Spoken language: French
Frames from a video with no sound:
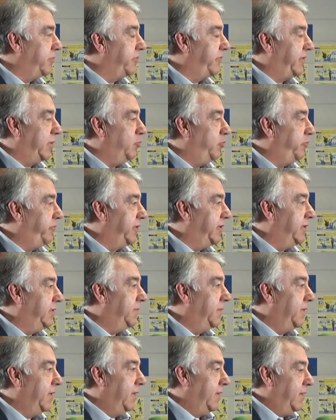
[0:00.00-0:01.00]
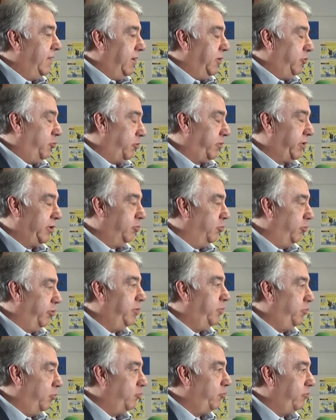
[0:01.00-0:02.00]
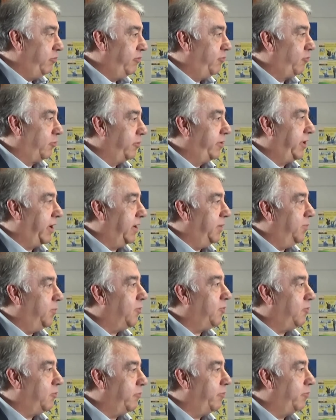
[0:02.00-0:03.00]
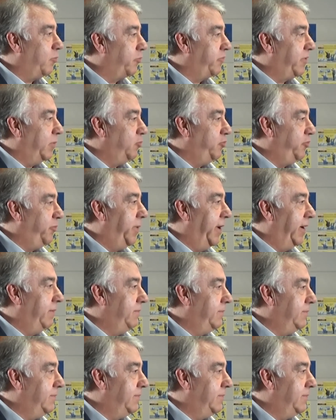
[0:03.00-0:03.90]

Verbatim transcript: s'amuser et de rigoler, disons-le carrément, on s'amuse bien.